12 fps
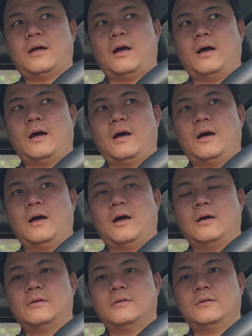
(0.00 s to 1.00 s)

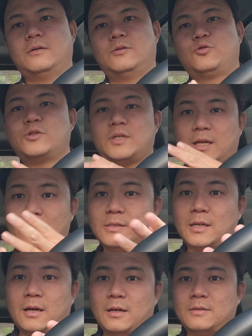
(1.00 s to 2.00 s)
呃，就是跟
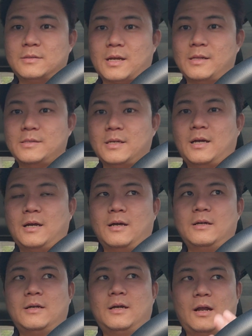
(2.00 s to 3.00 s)
着跟着，